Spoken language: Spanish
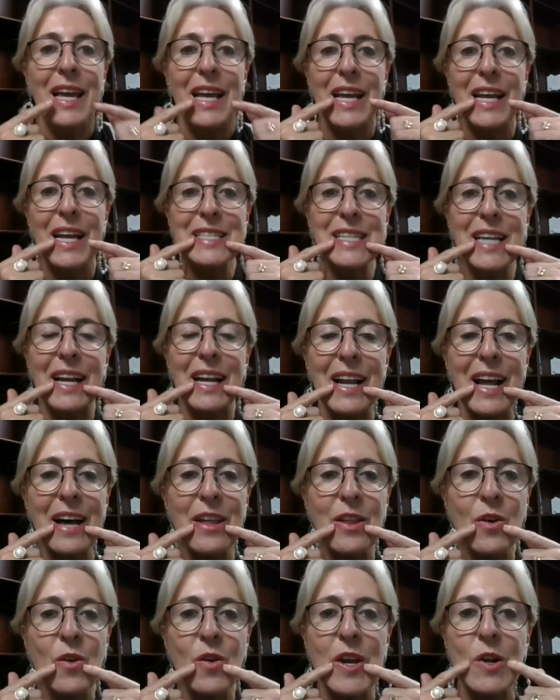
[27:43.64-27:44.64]
El
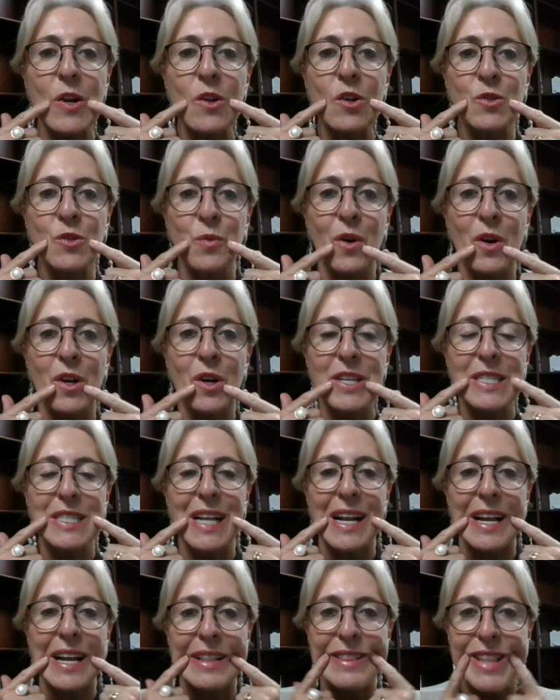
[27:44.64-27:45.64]
salado en los bordes
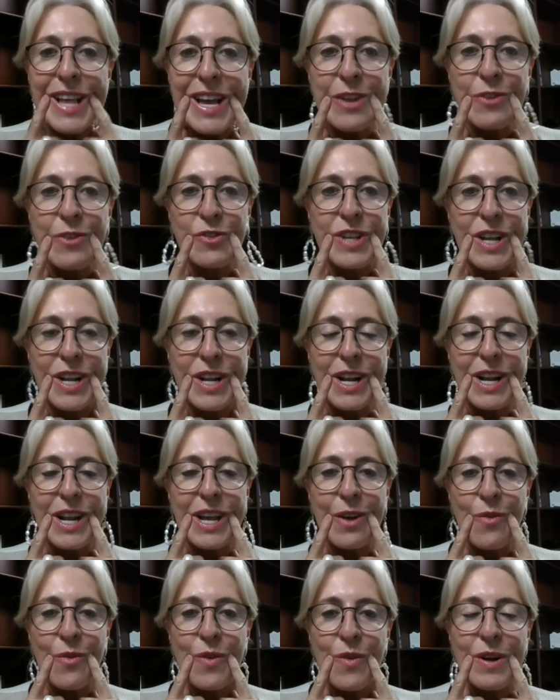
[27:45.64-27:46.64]
delanteros de la
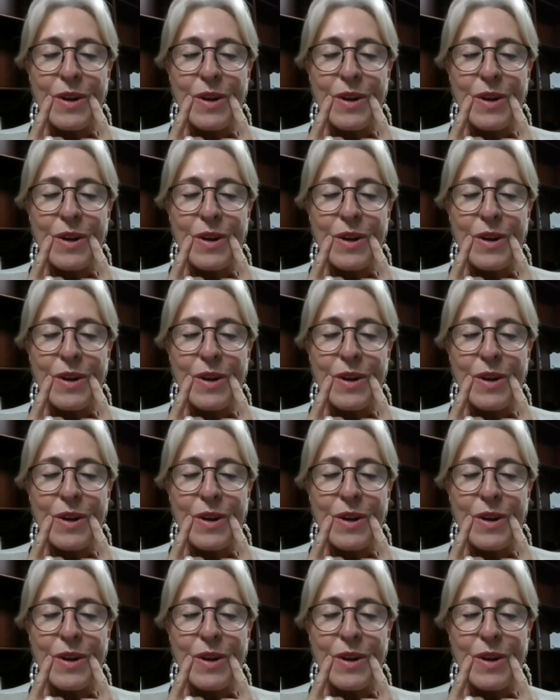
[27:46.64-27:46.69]
lengua.